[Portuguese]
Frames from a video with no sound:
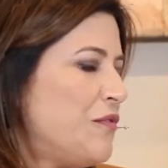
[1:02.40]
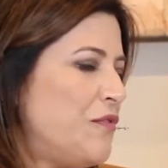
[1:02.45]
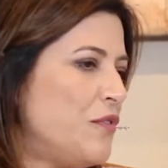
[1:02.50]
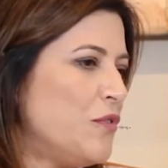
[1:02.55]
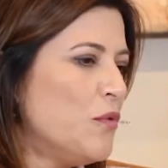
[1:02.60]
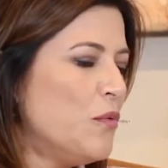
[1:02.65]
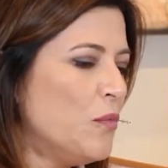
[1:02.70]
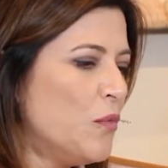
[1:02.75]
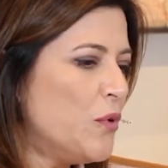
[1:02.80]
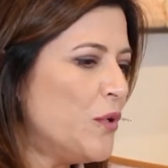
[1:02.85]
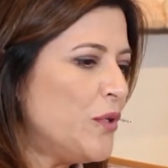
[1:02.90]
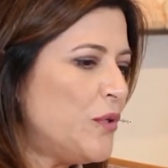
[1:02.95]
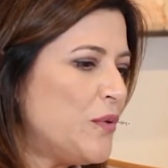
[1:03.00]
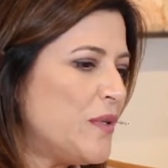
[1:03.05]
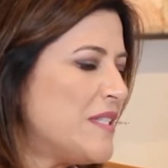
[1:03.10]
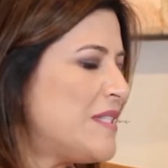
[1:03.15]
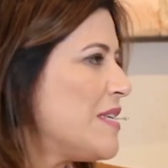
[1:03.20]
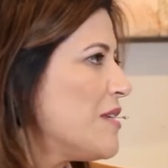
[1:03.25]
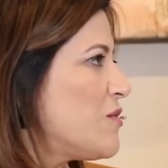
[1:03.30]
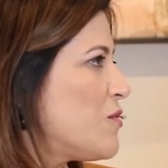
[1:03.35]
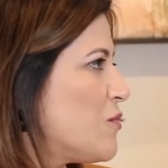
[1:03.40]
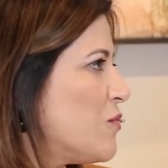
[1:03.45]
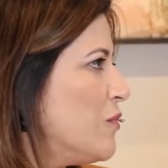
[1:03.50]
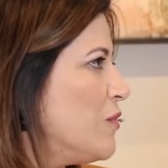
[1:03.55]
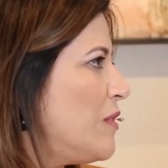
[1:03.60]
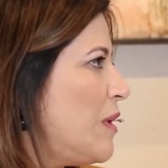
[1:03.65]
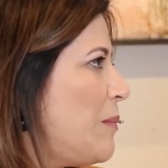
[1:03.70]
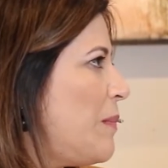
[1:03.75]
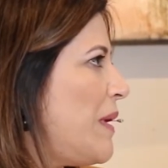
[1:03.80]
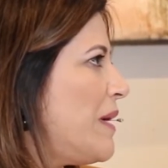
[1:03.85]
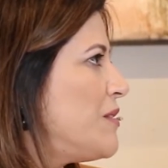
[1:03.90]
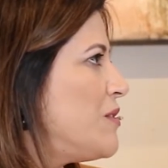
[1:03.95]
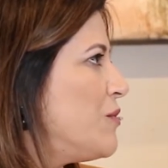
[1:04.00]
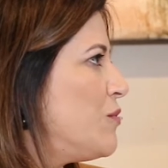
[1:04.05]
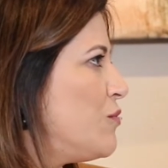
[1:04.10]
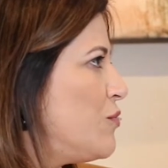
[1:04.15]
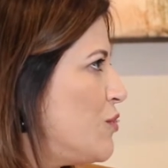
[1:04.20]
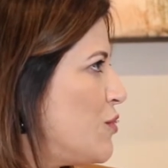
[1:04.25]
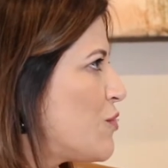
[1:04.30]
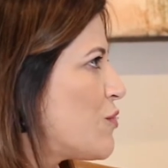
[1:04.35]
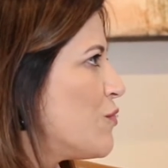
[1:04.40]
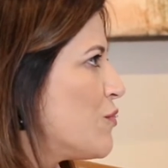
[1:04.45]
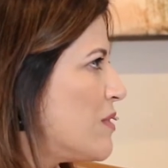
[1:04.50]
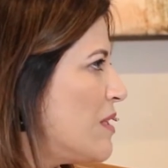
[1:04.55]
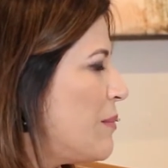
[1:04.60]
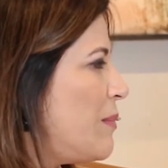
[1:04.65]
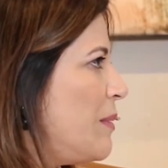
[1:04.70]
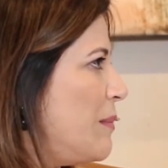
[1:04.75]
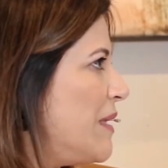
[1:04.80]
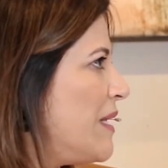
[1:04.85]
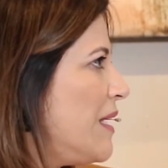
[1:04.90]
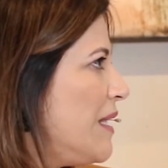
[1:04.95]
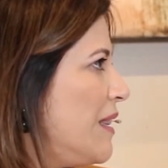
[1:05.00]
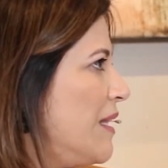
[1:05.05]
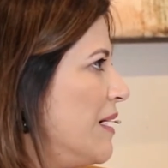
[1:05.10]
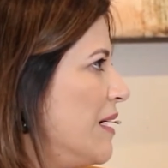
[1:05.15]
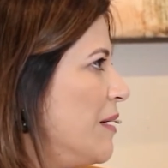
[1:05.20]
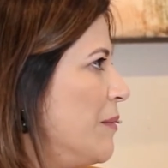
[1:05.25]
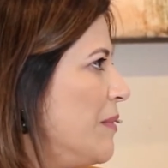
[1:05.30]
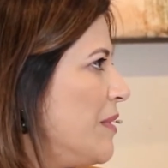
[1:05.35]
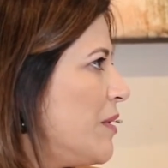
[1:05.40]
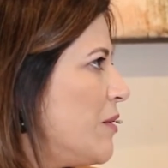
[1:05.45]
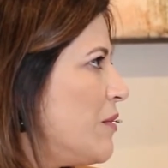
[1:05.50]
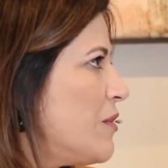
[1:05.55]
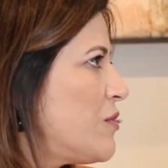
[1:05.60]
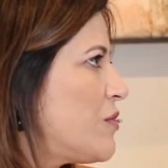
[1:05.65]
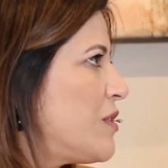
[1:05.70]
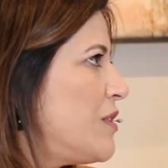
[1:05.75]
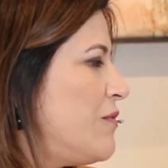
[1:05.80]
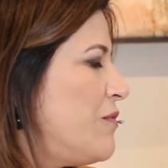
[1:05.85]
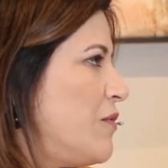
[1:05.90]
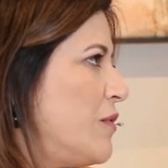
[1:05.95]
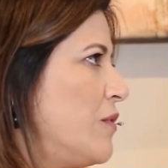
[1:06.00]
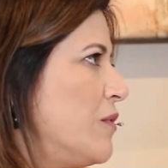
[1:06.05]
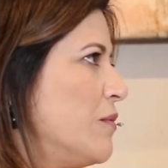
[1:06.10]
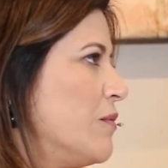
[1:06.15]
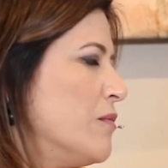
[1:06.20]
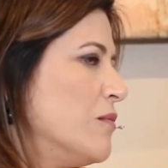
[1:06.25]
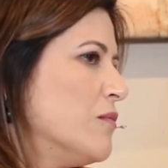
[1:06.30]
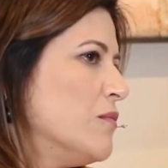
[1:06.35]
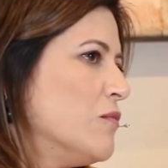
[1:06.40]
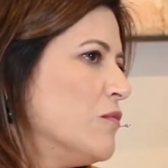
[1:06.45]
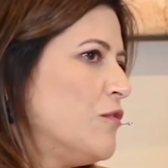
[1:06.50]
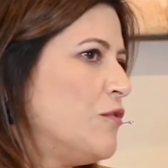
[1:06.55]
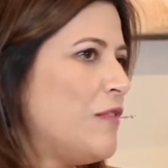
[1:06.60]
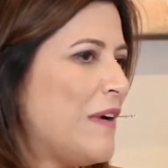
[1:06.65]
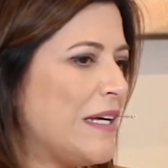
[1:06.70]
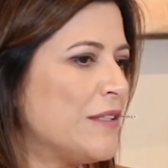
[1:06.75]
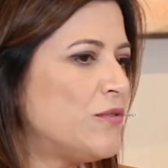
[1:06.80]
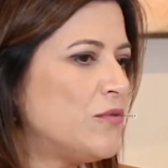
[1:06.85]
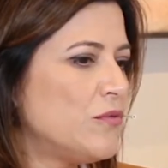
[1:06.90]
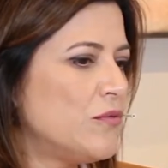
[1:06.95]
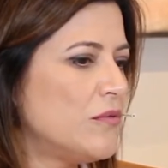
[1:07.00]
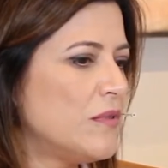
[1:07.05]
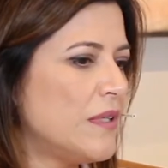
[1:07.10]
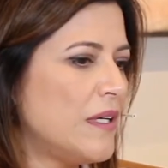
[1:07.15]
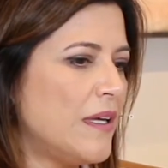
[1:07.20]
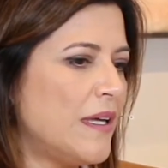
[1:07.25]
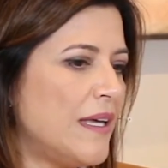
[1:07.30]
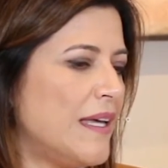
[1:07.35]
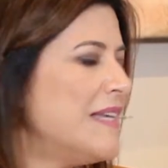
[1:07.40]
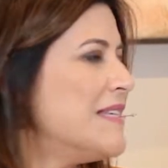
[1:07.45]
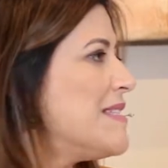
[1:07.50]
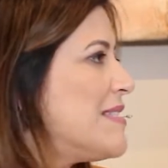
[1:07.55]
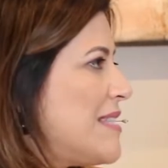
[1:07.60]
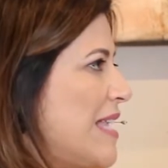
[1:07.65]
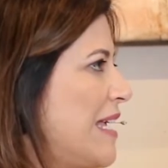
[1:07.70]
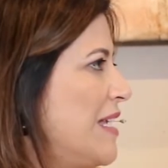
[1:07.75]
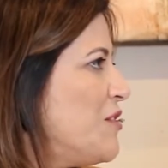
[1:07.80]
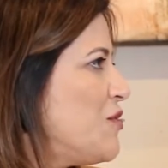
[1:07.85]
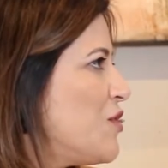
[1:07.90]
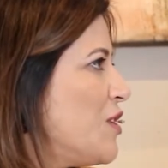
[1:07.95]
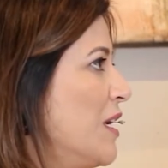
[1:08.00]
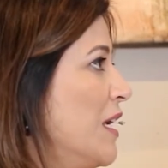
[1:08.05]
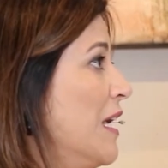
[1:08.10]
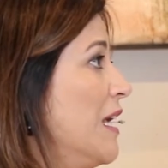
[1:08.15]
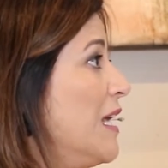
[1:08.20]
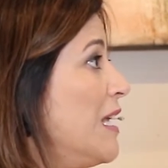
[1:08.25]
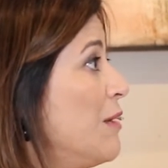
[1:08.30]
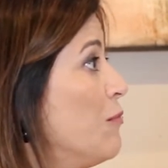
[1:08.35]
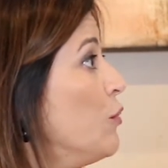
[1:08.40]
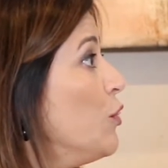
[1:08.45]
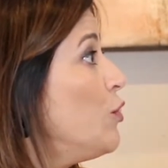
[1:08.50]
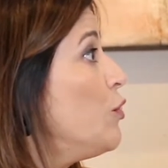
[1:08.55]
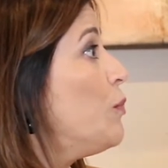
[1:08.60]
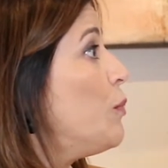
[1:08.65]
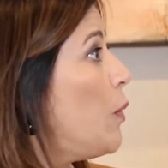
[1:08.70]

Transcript: viu muito esse assunto a partir do discurso da primeira-dama, que eu acho que foi um fato é, recente e muito